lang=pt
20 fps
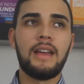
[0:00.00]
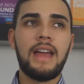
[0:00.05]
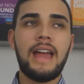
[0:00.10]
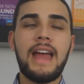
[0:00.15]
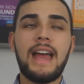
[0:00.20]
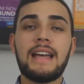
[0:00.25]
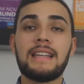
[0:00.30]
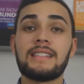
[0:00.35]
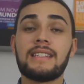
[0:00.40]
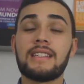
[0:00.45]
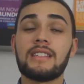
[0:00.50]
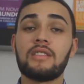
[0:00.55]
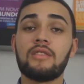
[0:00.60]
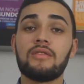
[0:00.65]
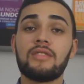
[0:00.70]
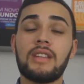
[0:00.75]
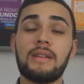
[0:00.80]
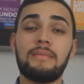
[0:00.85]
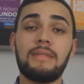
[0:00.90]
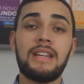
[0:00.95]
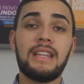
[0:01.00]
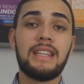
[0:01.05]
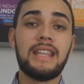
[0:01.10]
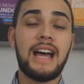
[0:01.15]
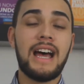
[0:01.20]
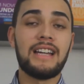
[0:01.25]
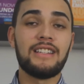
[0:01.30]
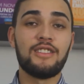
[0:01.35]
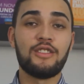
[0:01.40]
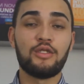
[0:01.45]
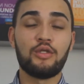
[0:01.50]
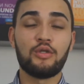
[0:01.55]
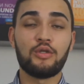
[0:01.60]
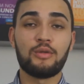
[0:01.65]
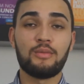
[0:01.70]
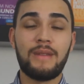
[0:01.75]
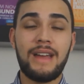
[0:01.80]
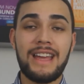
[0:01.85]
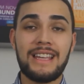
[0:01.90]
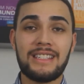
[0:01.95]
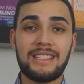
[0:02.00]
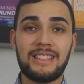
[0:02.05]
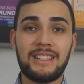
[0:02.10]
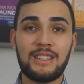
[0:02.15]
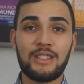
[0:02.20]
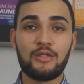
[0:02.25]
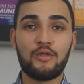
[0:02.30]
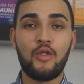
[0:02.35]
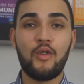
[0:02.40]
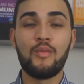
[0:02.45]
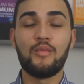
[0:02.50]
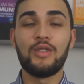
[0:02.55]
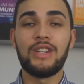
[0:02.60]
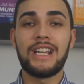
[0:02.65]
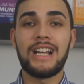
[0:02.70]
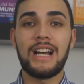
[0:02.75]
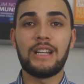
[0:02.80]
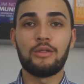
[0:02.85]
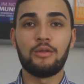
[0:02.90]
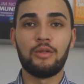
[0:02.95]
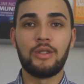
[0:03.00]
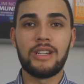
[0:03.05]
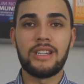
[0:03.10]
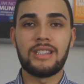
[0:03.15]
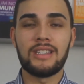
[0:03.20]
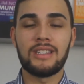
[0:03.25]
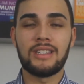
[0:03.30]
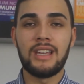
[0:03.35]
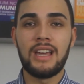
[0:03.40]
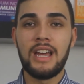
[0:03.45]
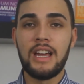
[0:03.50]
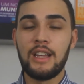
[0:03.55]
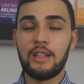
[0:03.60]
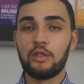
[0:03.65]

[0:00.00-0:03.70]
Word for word: essas são as habilidades dos mestres comunicadores.